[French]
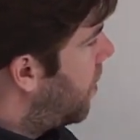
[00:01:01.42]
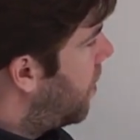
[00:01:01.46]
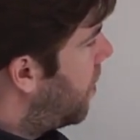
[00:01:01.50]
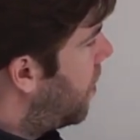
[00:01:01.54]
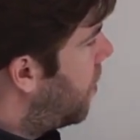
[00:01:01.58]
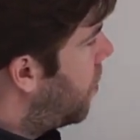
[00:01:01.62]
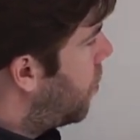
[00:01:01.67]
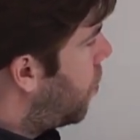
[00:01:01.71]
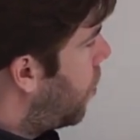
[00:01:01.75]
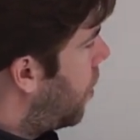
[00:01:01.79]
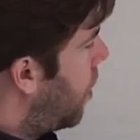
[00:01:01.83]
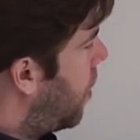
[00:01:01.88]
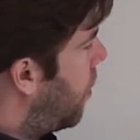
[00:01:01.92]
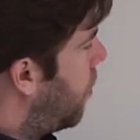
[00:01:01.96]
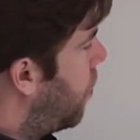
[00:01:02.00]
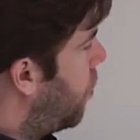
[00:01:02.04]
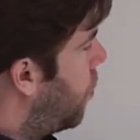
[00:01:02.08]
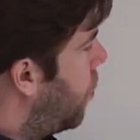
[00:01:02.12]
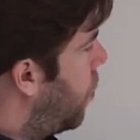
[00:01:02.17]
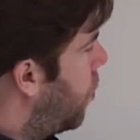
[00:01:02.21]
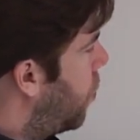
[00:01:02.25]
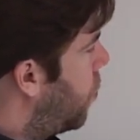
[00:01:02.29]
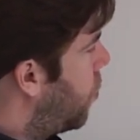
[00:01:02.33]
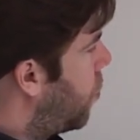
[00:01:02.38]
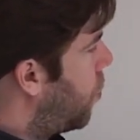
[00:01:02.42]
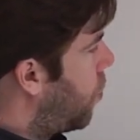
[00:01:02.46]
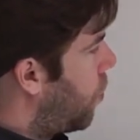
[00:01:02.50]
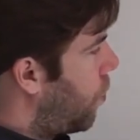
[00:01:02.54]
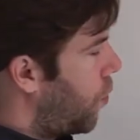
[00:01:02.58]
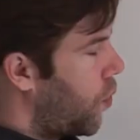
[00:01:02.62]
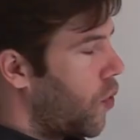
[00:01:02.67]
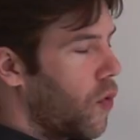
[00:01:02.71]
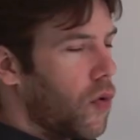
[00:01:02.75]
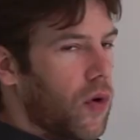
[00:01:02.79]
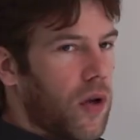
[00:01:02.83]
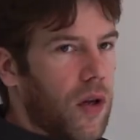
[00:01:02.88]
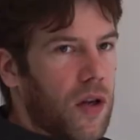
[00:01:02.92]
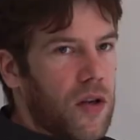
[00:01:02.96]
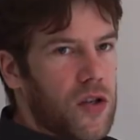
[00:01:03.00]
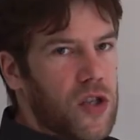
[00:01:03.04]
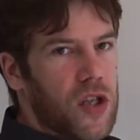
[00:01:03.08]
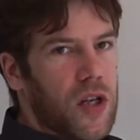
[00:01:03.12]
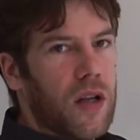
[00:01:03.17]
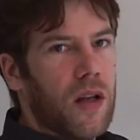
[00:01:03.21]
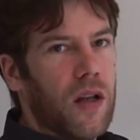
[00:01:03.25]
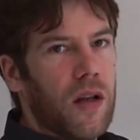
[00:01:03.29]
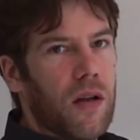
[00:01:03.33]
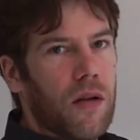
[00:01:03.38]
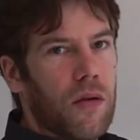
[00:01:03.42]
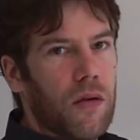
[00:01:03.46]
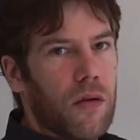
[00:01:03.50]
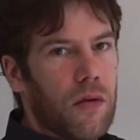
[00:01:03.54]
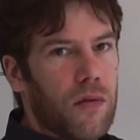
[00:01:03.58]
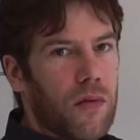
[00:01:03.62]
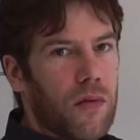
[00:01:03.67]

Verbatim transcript: ici sur la vue de dessus. Bon, et j'ai euh,